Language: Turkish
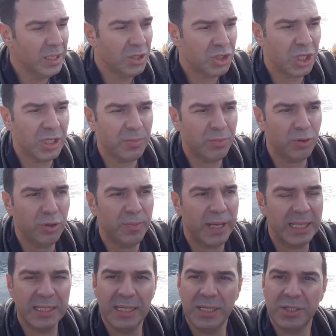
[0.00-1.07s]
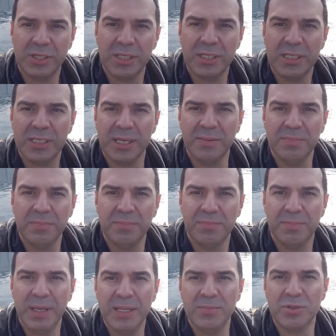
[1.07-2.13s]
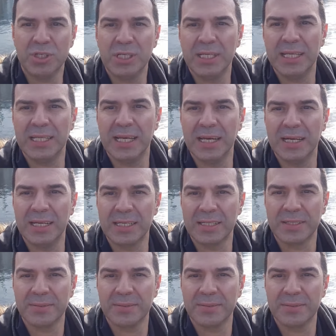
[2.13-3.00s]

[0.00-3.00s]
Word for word: Şimdi bunu ben değiştirirsem benim için ne derler?